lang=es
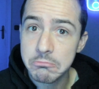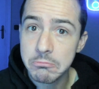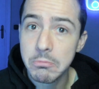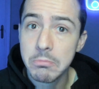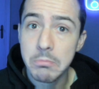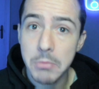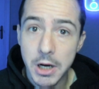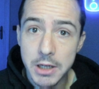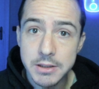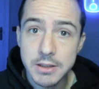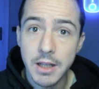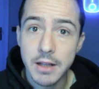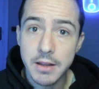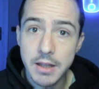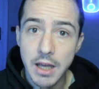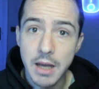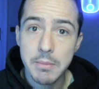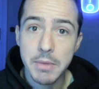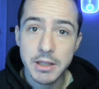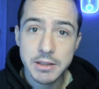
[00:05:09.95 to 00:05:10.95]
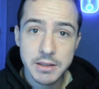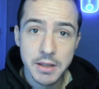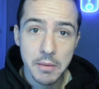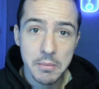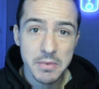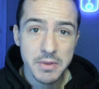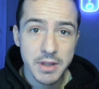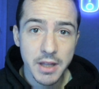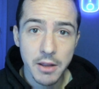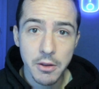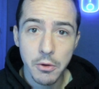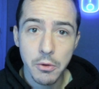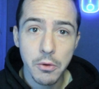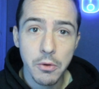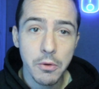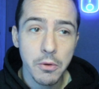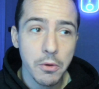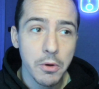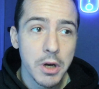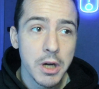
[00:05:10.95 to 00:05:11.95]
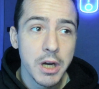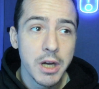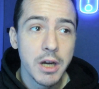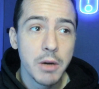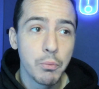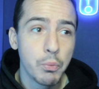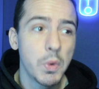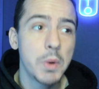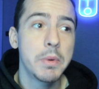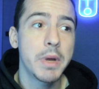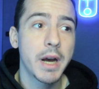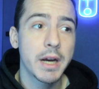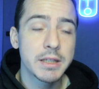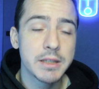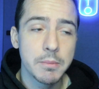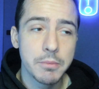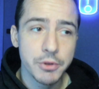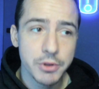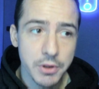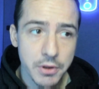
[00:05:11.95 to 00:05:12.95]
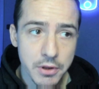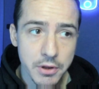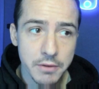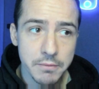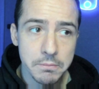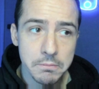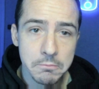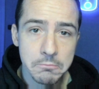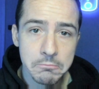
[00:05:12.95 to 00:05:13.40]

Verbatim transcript: bastante además, se ha adaptado muy bien a esa posición